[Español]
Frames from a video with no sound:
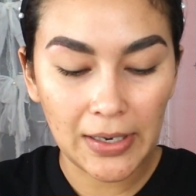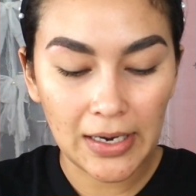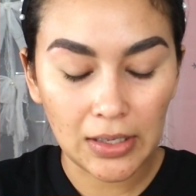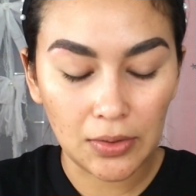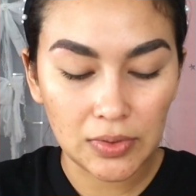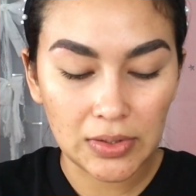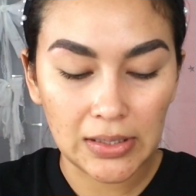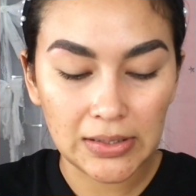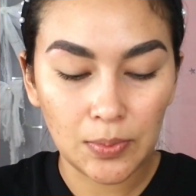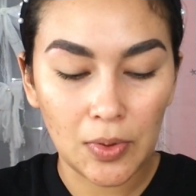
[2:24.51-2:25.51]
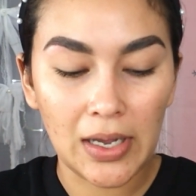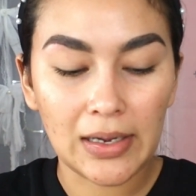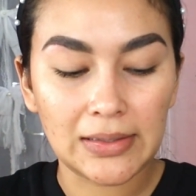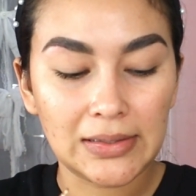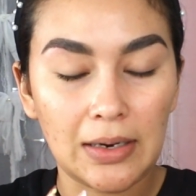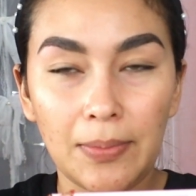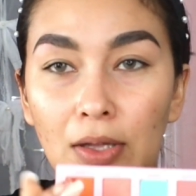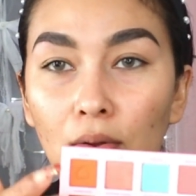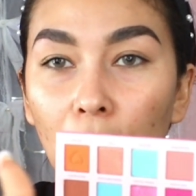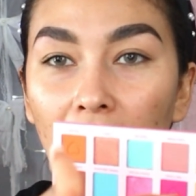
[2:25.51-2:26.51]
para que ustedes puedan estar viendo.